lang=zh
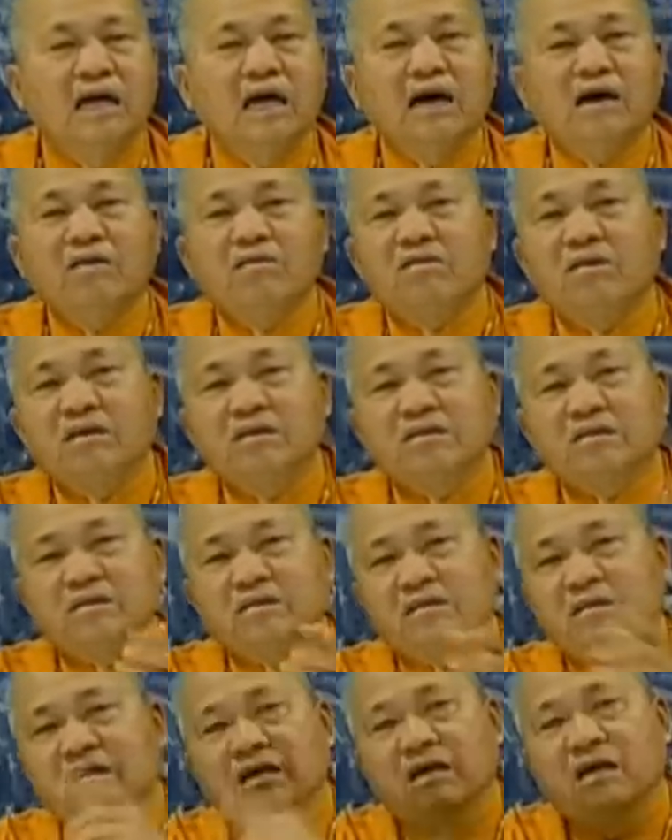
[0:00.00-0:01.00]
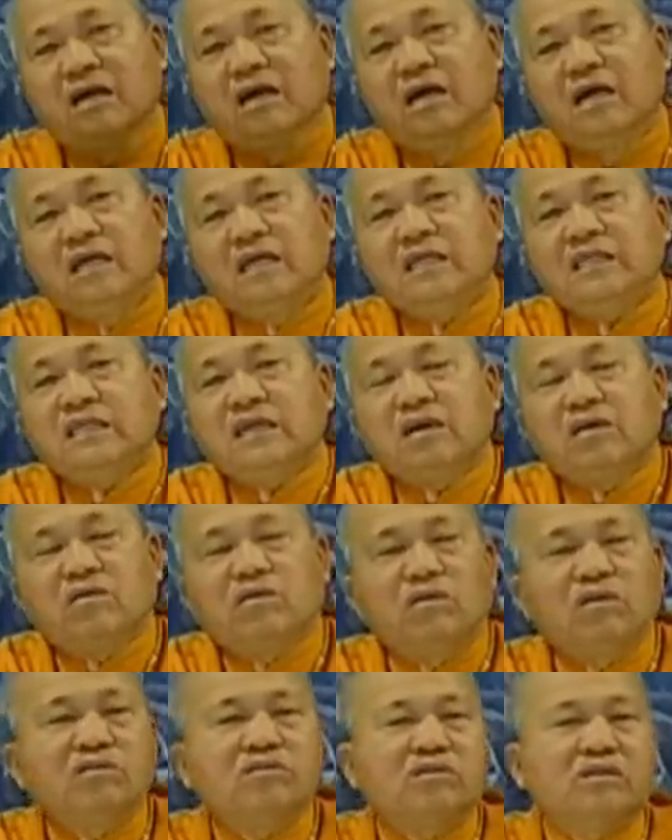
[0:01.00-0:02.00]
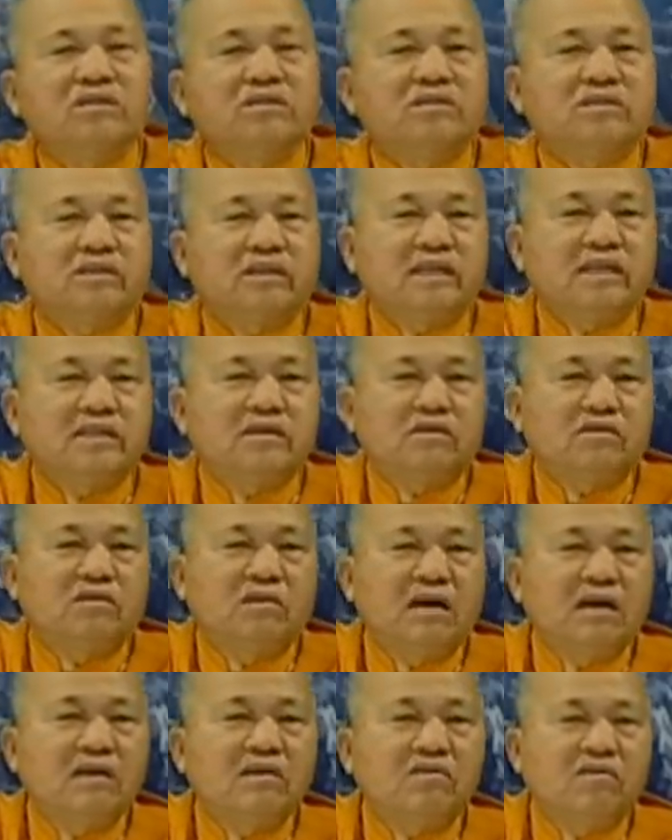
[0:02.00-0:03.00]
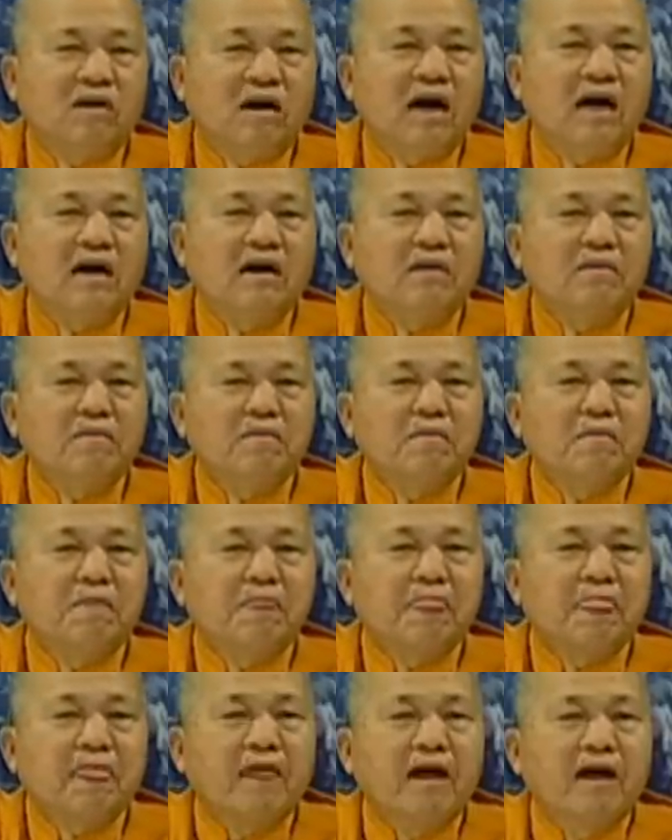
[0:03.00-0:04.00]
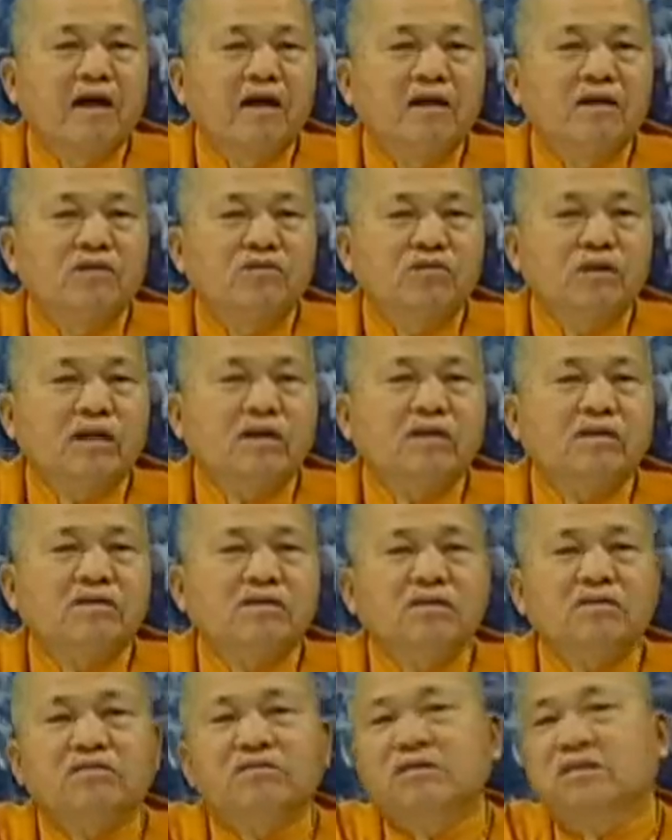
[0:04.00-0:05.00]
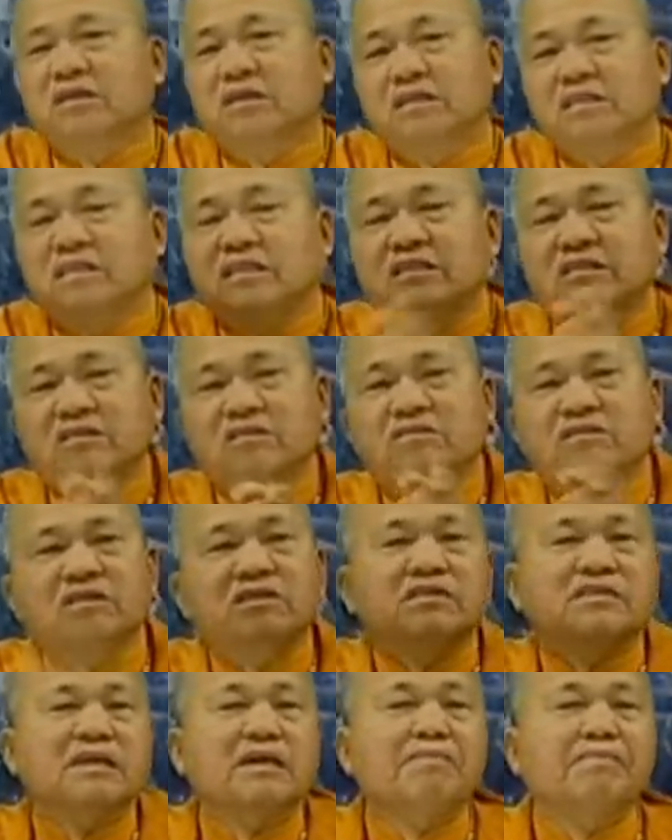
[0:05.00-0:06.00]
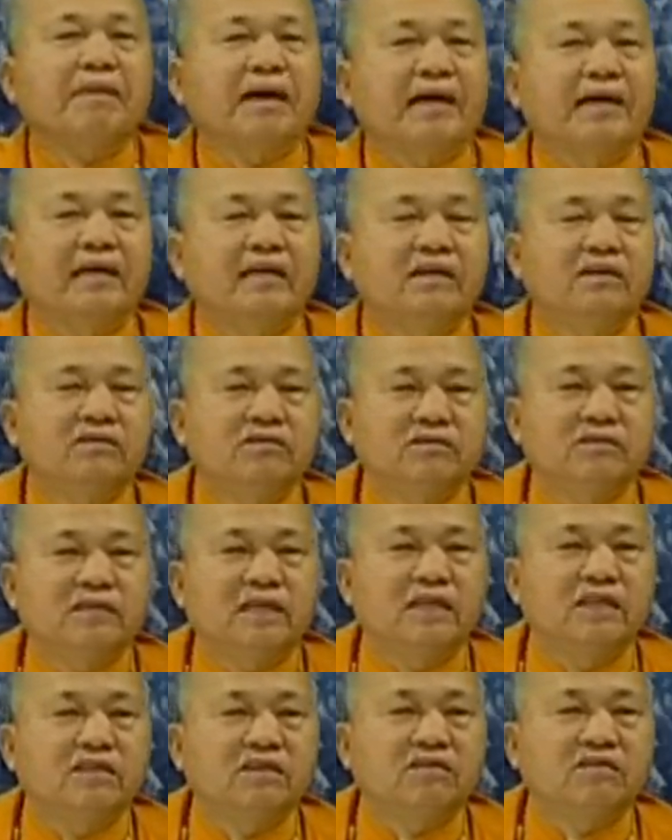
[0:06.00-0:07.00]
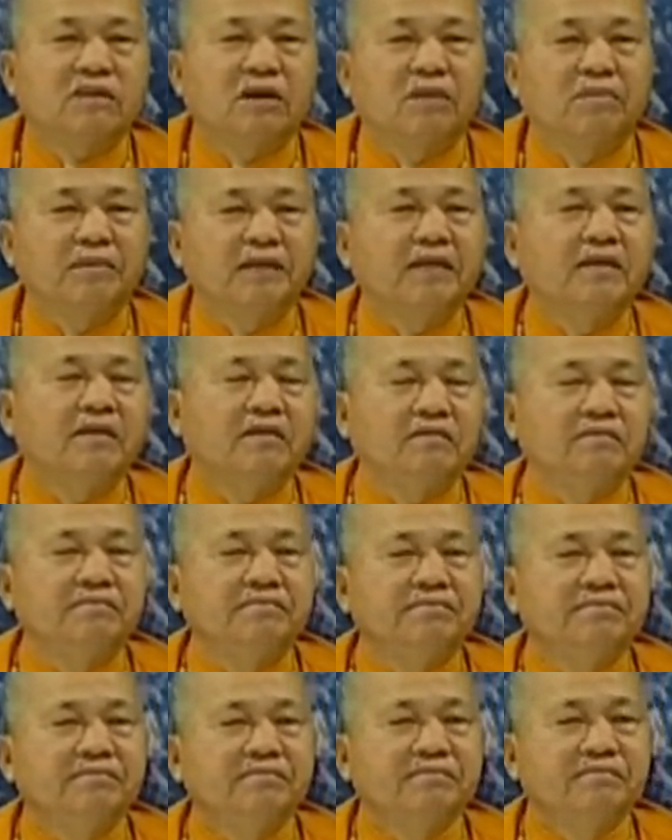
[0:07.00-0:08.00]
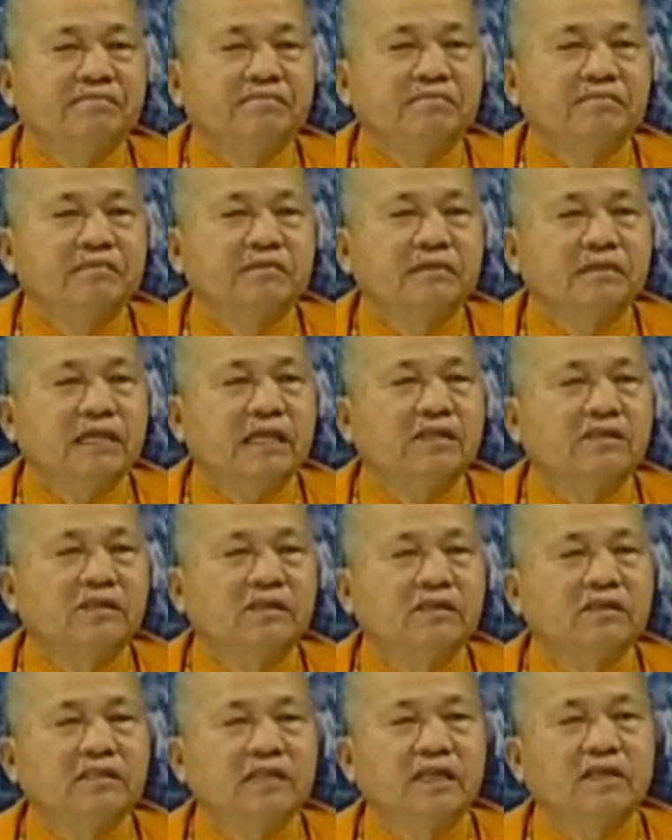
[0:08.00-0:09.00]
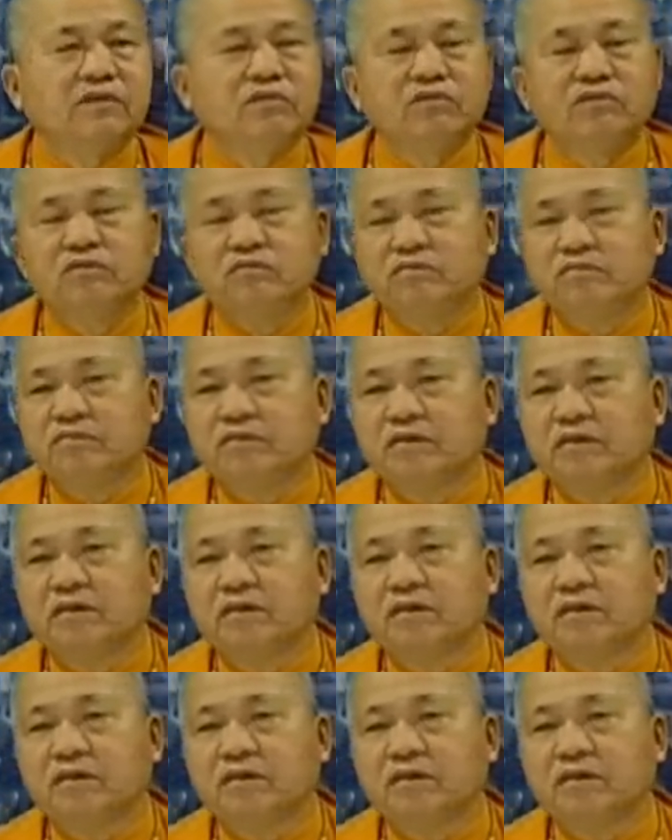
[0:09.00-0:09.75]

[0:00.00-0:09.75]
那我就依照风水学的方法推了之后，我就你就只有三百六十年就要倒闭了，在这的建都，